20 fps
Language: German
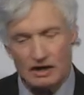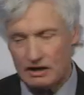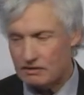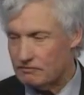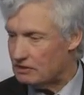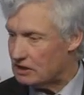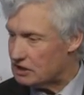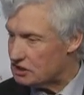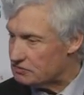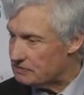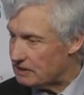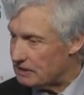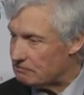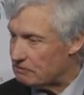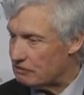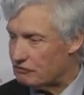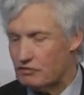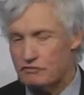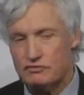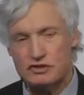waren, weil das war
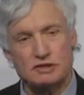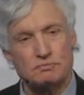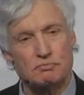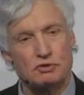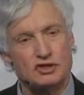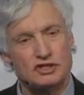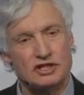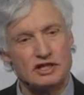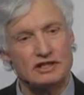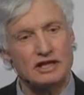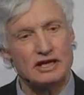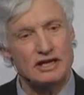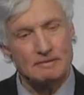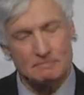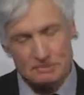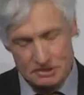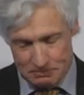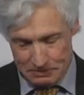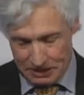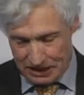etwa 50 Prozent der
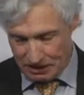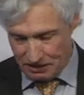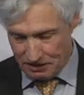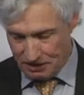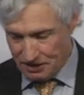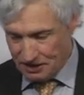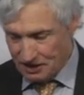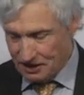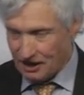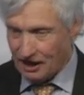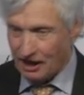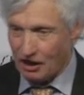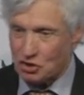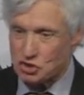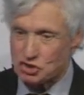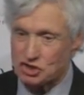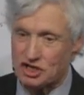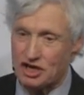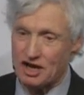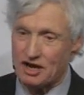
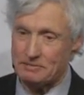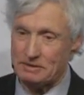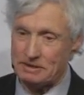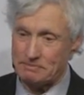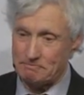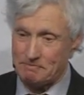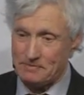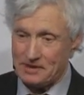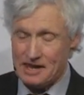Lebensmittelausgabe.